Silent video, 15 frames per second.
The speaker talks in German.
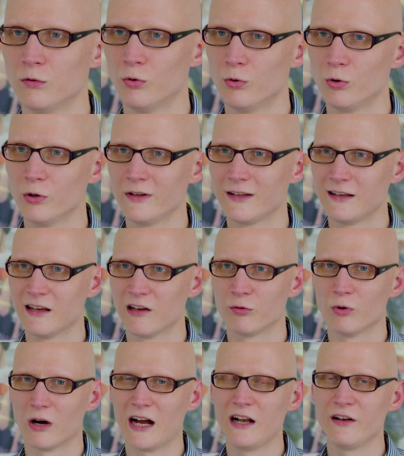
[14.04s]
Und in der
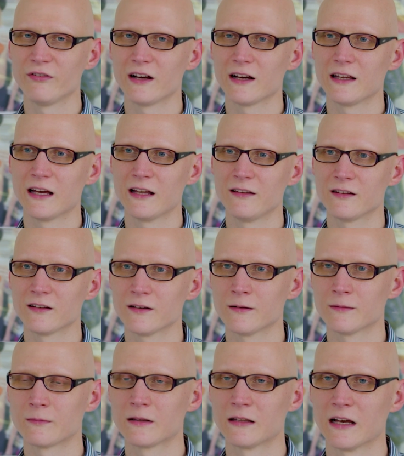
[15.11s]
dualen
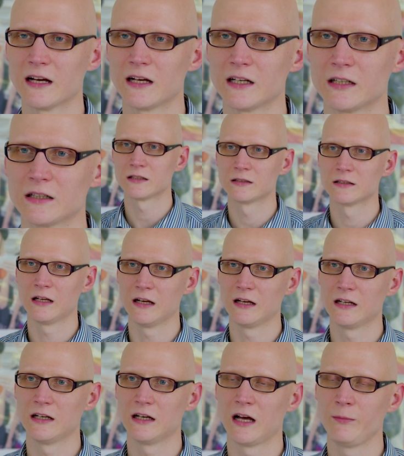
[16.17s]
Variante, da äh,
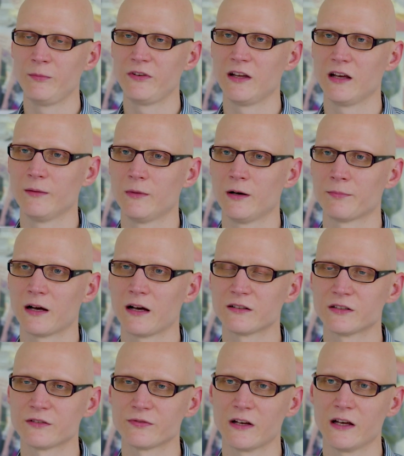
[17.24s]
haben sie ja immer
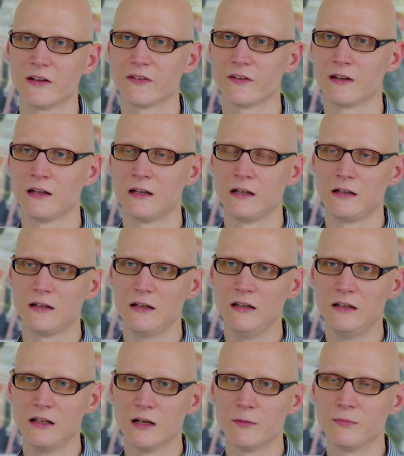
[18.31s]
Praxisphasen
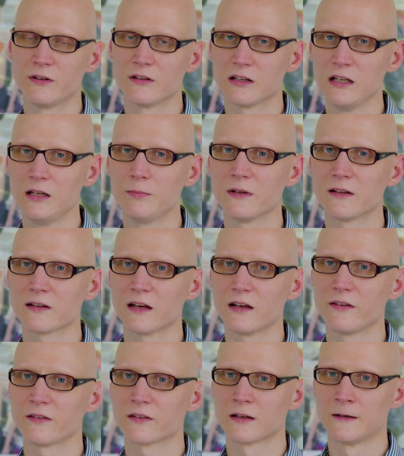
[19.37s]
in ihrem Betrieb, das heißt